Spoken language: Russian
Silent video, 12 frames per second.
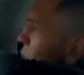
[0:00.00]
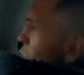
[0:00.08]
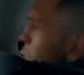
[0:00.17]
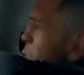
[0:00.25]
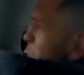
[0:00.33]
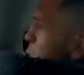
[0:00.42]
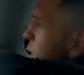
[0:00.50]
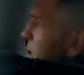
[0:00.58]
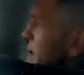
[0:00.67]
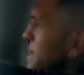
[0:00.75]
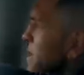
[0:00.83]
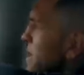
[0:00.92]
Можешь
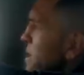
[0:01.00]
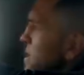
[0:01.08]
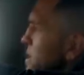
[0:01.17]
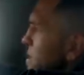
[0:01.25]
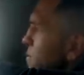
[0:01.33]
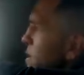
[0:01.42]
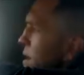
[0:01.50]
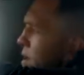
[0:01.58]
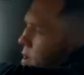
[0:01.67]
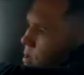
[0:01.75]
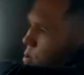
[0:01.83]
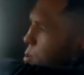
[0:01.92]
открыть себе
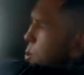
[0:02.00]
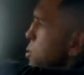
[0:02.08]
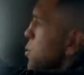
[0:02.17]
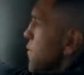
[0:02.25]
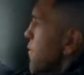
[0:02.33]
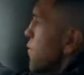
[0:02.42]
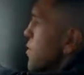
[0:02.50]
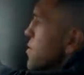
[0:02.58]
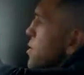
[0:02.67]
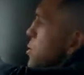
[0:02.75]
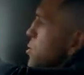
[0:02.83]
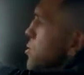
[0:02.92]
чуть-чуть
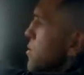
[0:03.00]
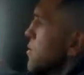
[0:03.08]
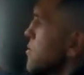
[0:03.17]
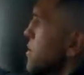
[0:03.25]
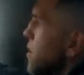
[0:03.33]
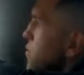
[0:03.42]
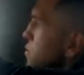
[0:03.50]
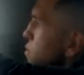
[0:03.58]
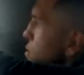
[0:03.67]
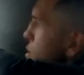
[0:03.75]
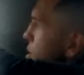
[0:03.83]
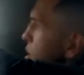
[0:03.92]
форточку, а тут
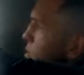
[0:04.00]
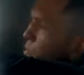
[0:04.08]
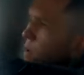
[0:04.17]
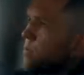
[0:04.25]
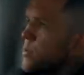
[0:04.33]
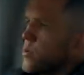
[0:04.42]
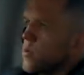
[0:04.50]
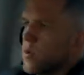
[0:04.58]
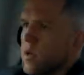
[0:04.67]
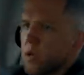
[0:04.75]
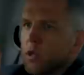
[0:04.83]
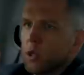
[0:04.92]
и закрепить все,
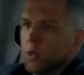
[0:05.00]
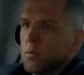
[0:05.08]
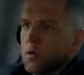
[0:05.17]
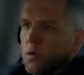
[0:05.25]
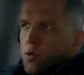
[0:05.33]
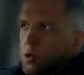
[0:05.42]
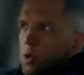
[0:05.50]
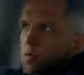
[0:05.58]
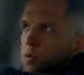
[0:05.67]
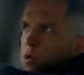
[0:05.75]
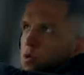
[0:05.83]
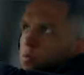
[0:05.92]
едешь, ветерочек
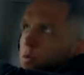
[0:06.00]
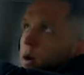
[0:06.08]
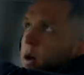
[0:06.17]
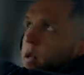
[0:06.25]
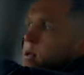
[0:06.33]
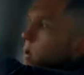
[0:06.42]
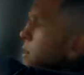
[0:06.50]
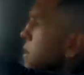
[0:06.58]
поступает.